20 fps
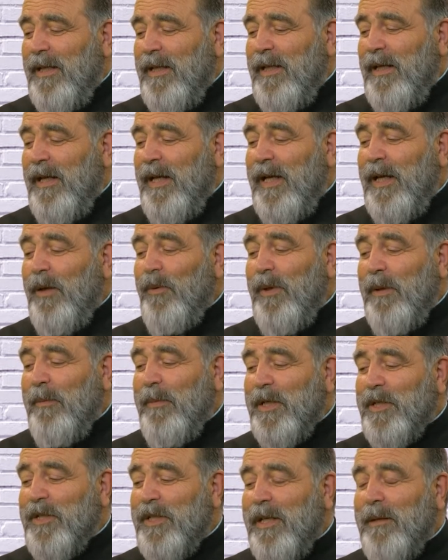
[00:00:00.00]
حاول
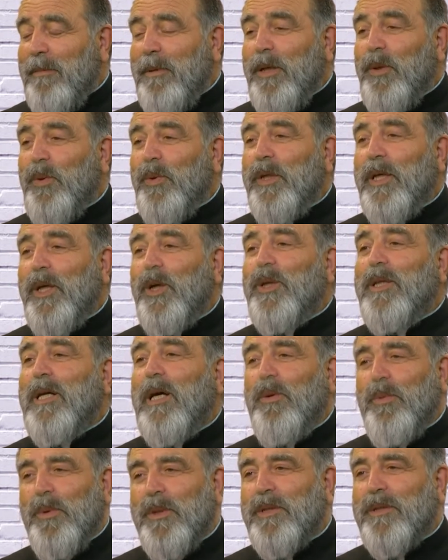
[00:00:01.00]
مرشربل أنه ياخذ
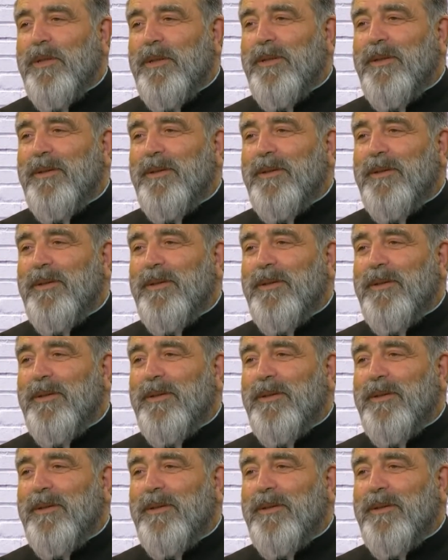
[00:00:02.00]
هالوجه